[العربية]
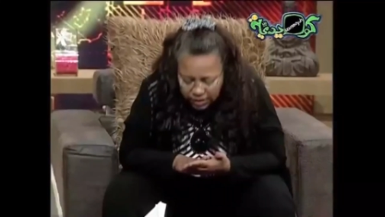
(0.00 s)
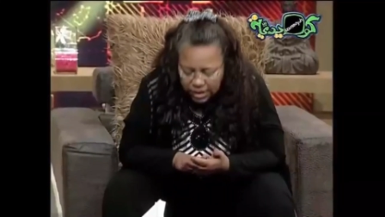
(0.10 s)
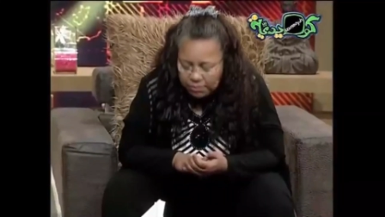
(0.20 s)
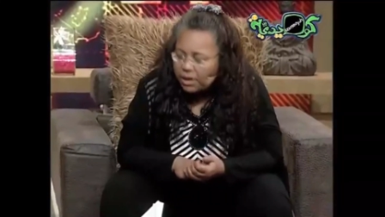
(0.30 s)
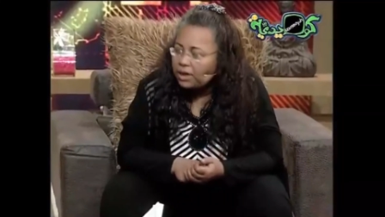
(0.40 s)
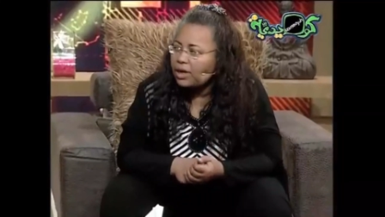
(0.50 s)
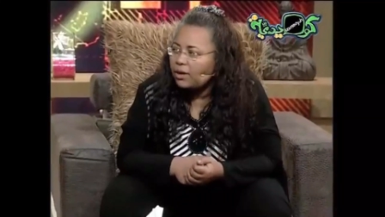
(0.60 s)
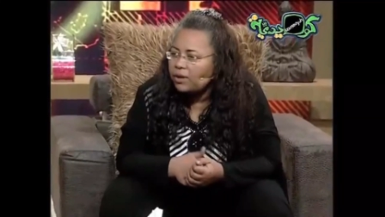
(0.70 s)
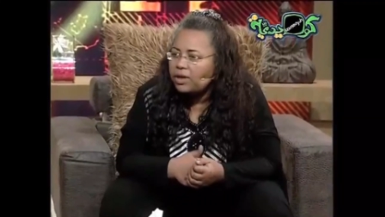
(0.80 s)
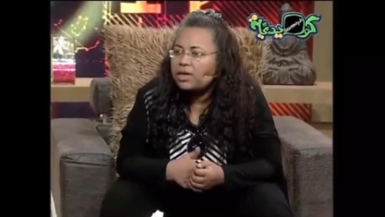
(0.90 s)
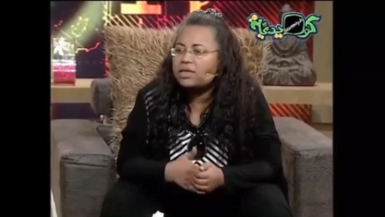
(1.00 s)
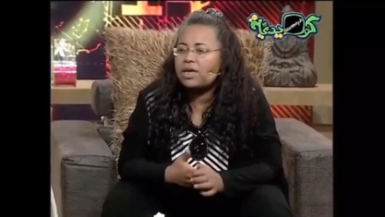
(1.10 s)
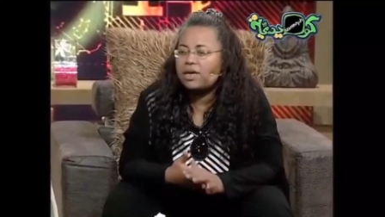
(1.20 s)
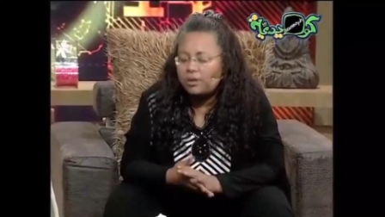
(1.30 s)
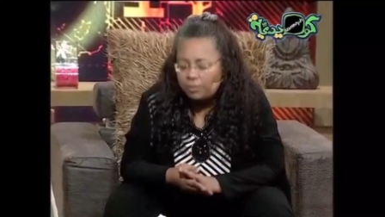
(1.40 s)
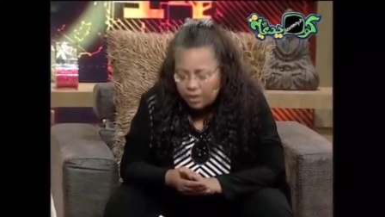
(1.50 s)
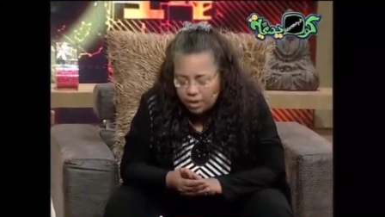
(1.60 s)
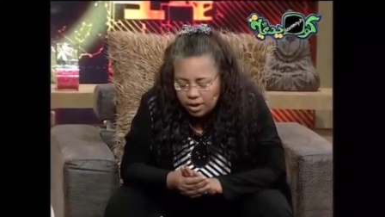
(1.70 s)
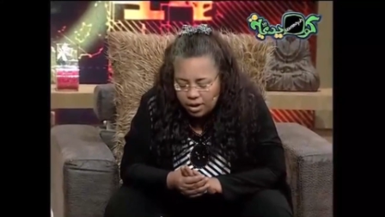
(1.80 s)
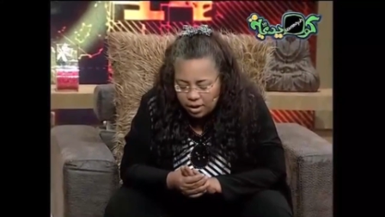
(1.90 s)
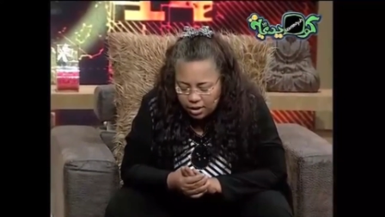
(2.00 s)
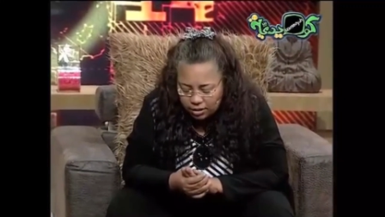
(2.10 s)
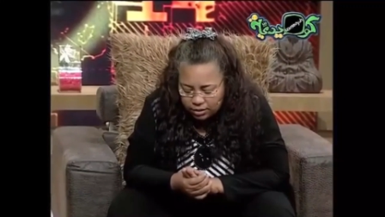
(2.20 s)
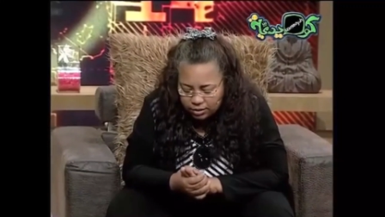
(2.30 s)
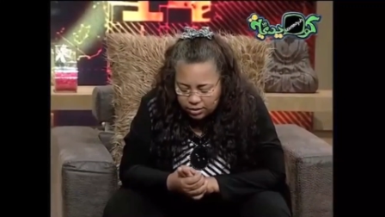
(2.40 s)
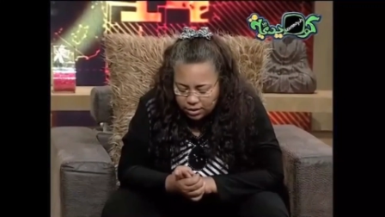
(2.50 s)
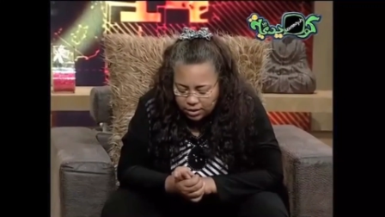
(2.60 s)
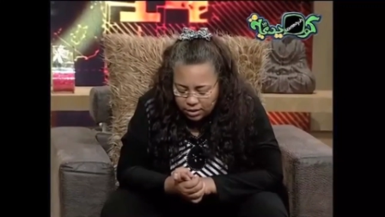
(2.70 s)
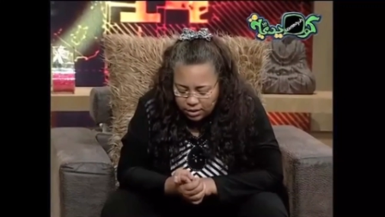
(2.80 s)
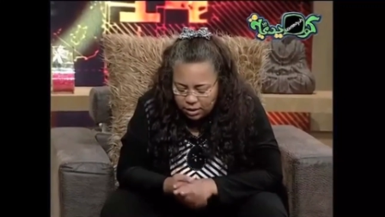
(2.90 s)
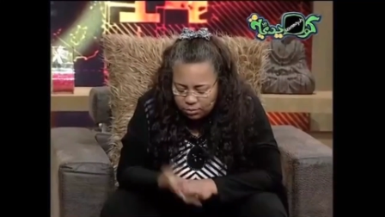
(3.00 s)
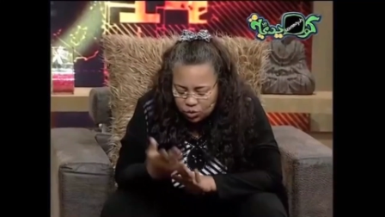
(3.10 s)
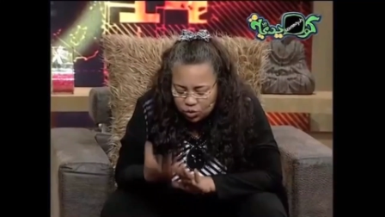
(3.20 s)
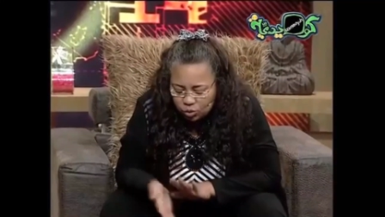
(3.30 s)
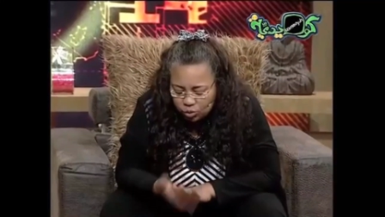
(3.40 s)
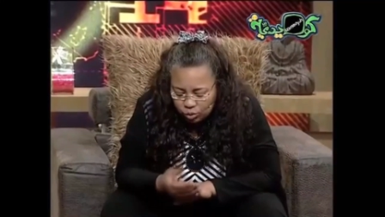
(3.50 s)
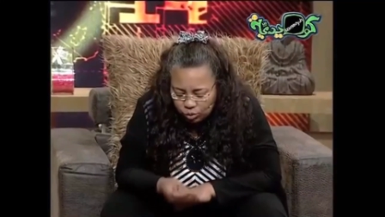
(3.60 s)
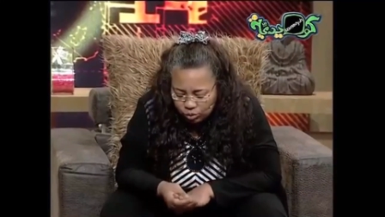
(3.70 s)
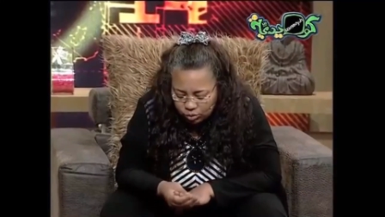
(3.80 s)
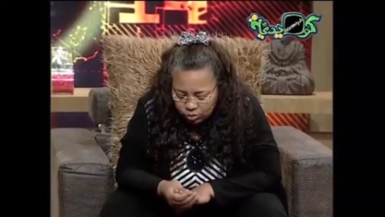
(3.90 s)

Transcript: زملكاويه زي بعض طب مش تقولوا